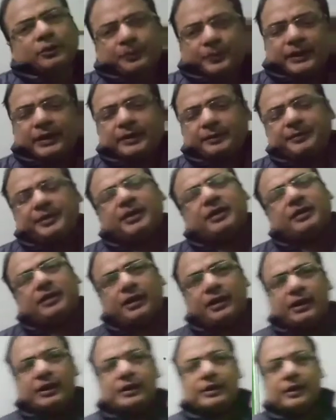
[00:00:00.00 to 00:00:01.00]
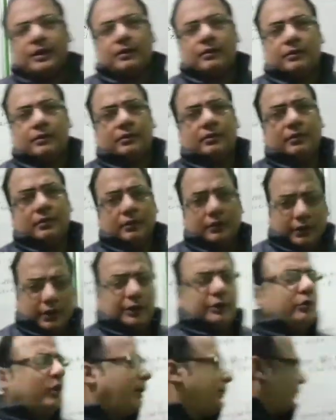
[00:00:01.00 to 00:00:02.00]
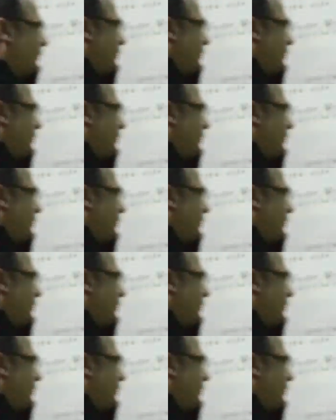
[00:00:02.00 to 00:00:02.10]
हो प्लेन मिरर है क्या यही जो आप